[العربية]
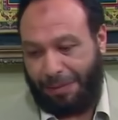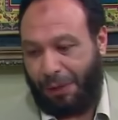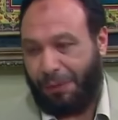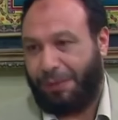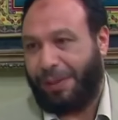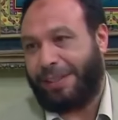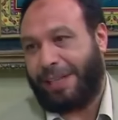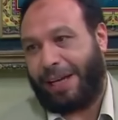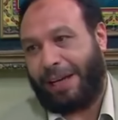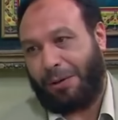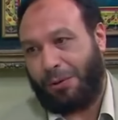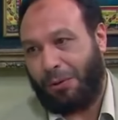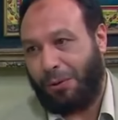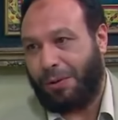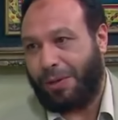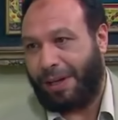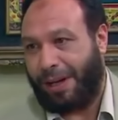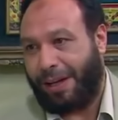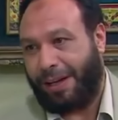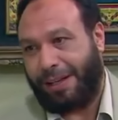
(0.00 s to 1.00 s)
ما هو فتحي
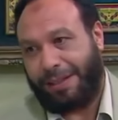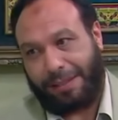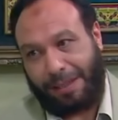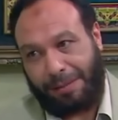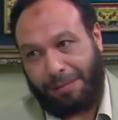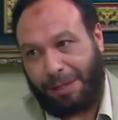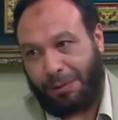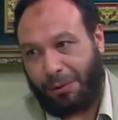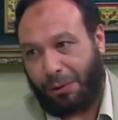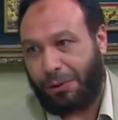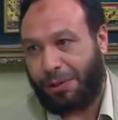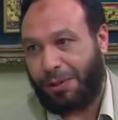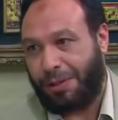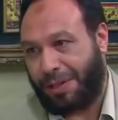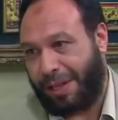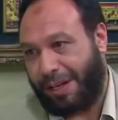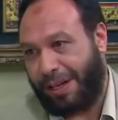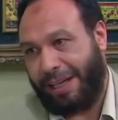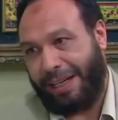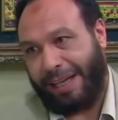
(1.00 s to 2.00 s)
اخوك راح خطب لك اخت
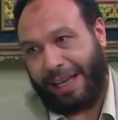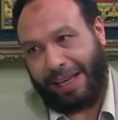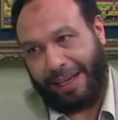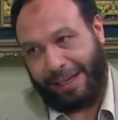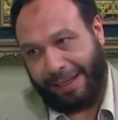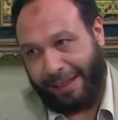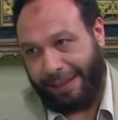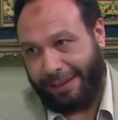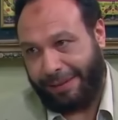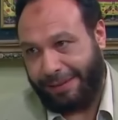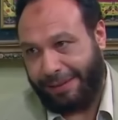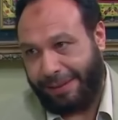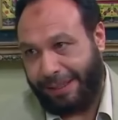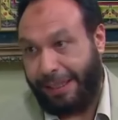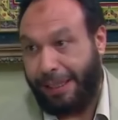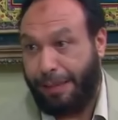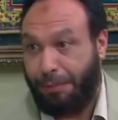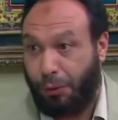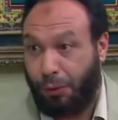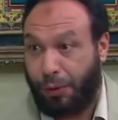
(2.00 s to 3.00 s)
صالح الحلاق
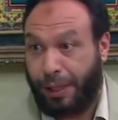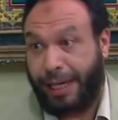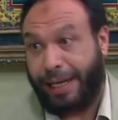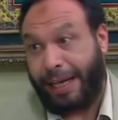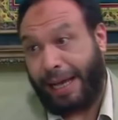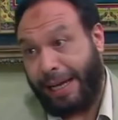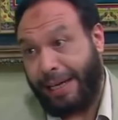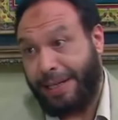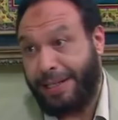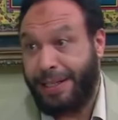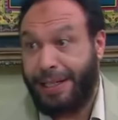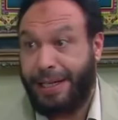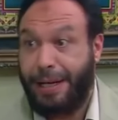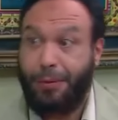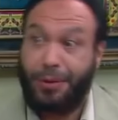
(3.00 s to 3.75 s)
اللي ابوك كان عايز